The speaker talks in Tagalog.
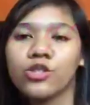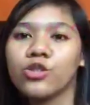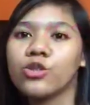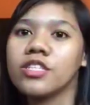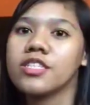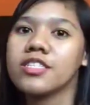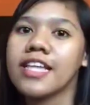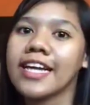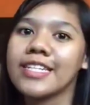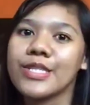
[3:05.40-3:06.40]
to do this
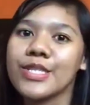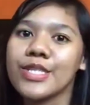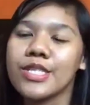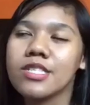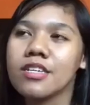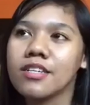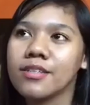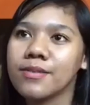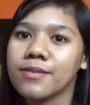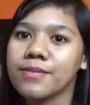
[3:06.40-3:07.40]
next?
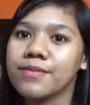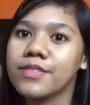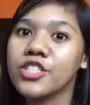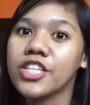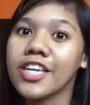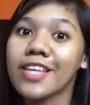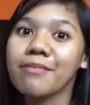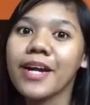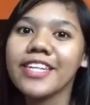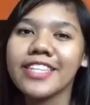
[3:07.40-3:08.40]

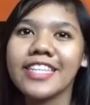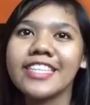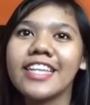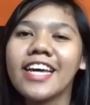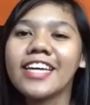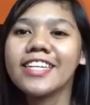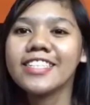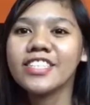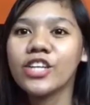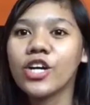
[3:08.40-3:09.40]
Gian Martin.
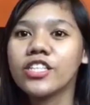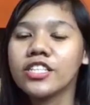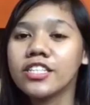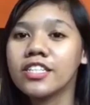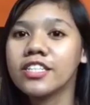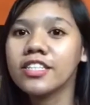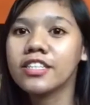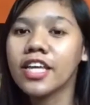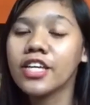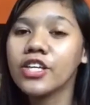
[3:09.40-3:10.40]
And yon
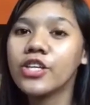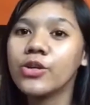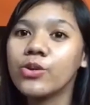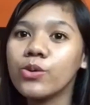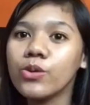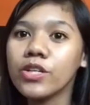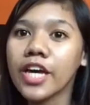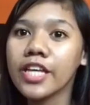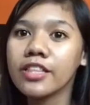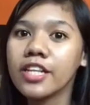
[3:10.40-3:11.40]
thank you,
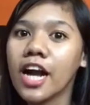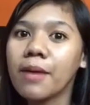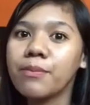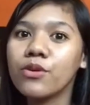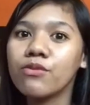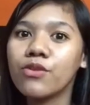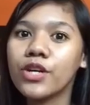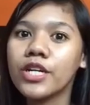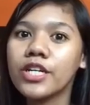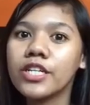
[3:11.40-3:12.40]
Kate Couple,
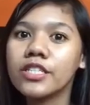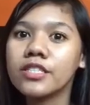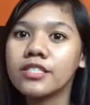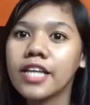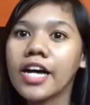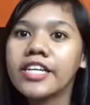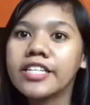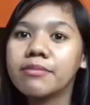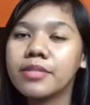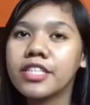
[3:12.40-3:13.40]
for
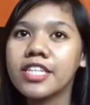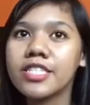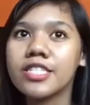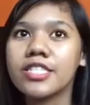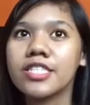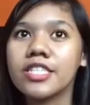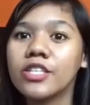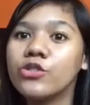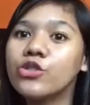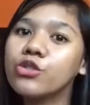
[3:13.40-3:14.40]
tagging me this
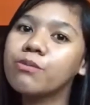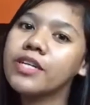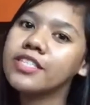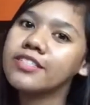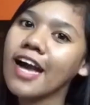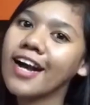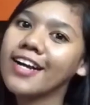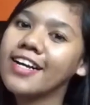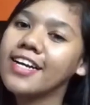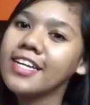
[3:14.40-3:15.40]
YouTuber tag.
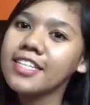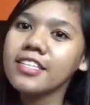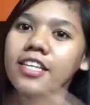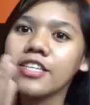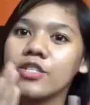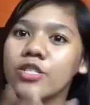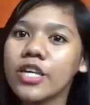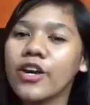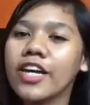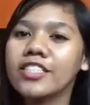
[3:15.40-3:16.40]
Thank you sa
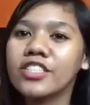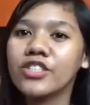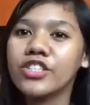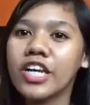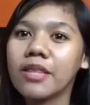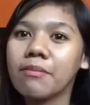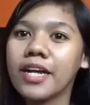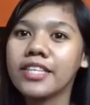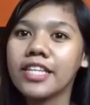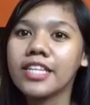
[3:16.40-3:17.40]
you and Gian
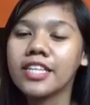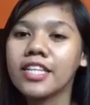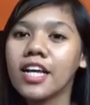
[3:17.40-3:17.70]
Martin.